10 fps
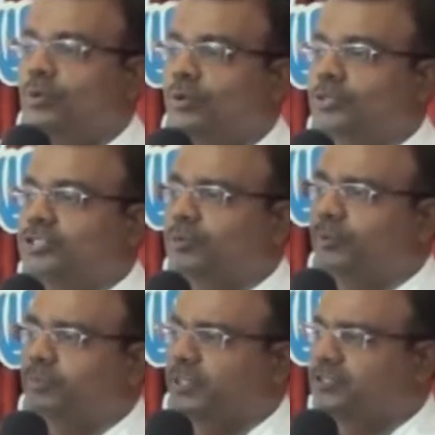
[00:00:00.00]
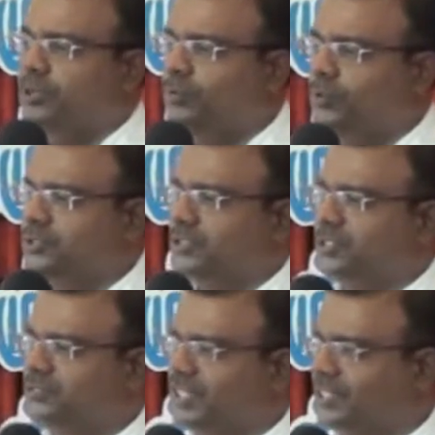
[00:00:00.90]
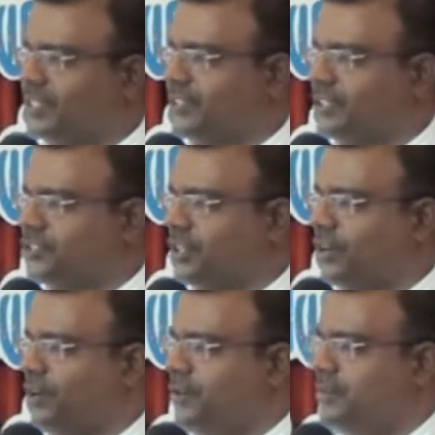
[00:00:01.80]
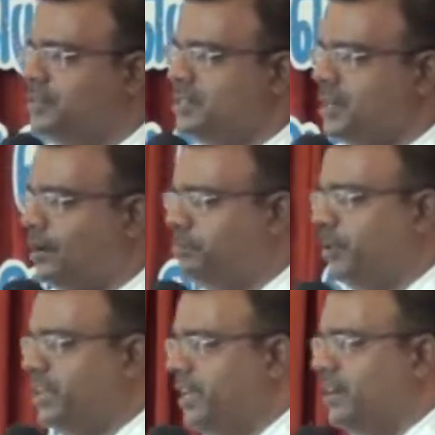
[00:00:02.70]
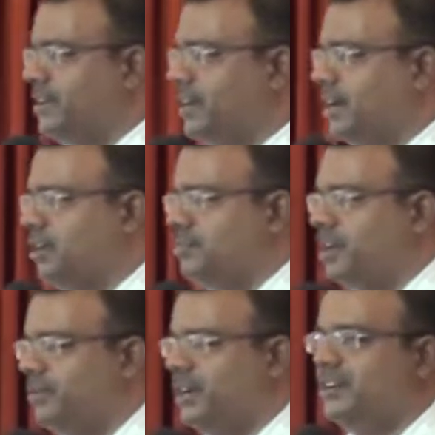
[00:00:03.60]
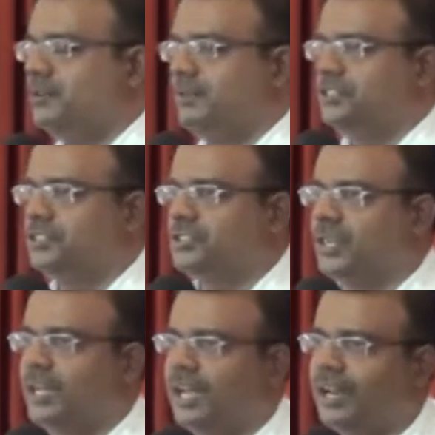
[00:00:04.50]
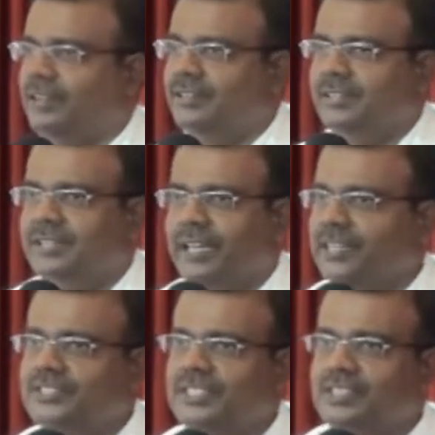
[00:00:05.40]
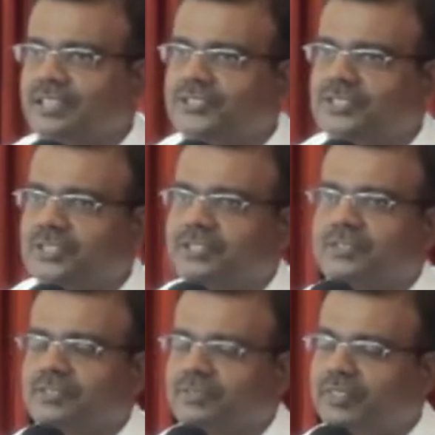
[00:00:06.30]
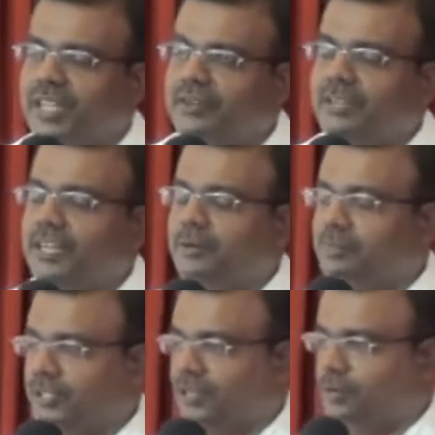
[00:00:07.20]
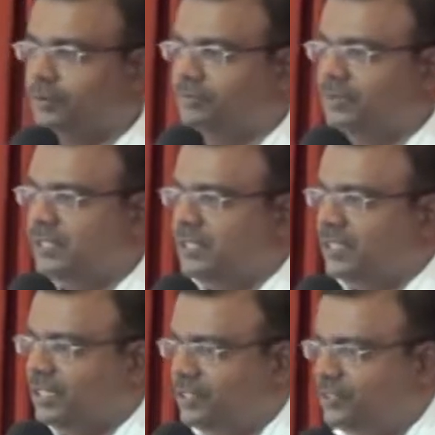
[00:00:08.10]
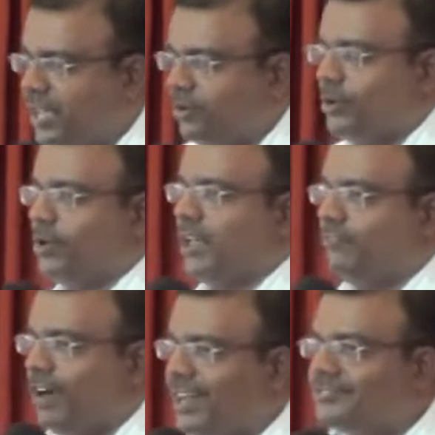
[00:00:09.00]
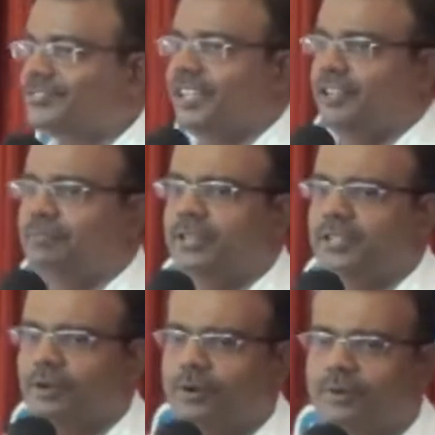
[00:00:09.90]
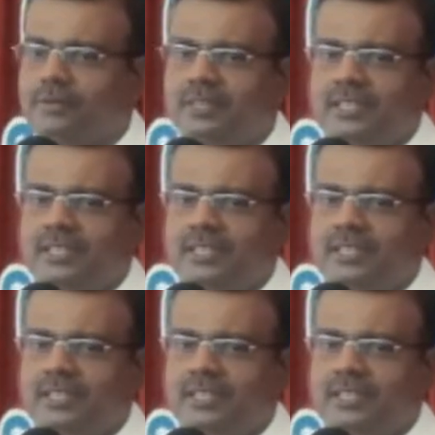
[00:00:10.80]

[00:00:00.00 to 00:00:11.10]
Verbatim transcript: முன்னூற்றி முப்பத்தி மூன்று தீர்க்க தரிசனம் அப்படியே நடைபெற வேண்டும் என்று சொன்னால் இயேசு கிறிஸ்து தேவன் என்பதற்கும் இது தேவனுடைய வார்த்தை என்பதற்கும்